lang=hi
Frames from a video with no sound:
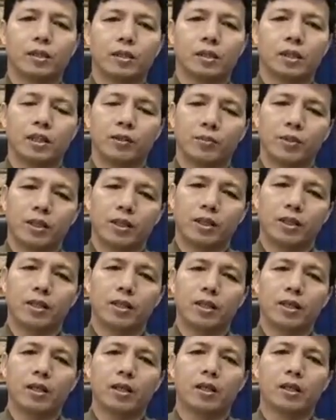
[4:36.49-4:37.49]
में ही रहिए
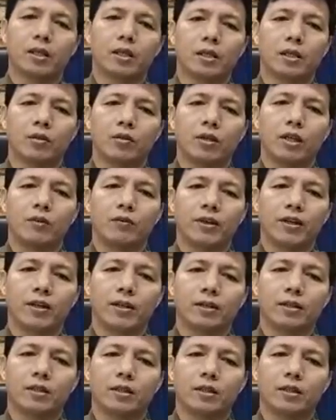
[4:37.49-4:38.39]
क्योंकि ये वायरस